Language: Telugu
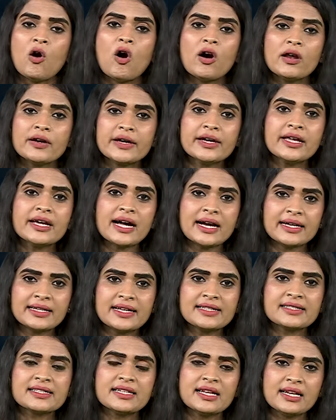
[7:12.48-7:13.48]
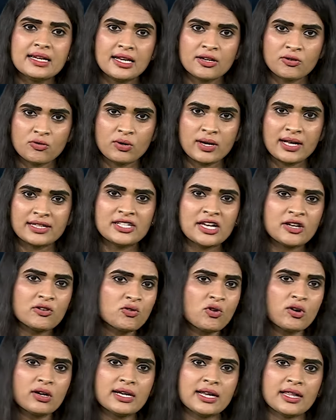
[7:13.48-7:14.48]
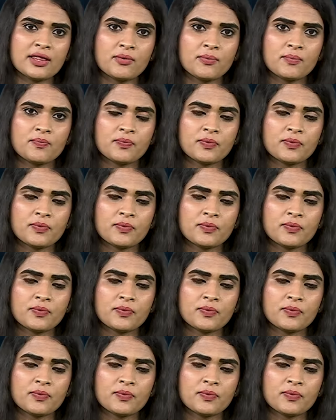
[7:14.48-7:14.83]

ఆల్రెడీ కట్టేసిన ఇళ్లను కూడా జనం కొనలేదు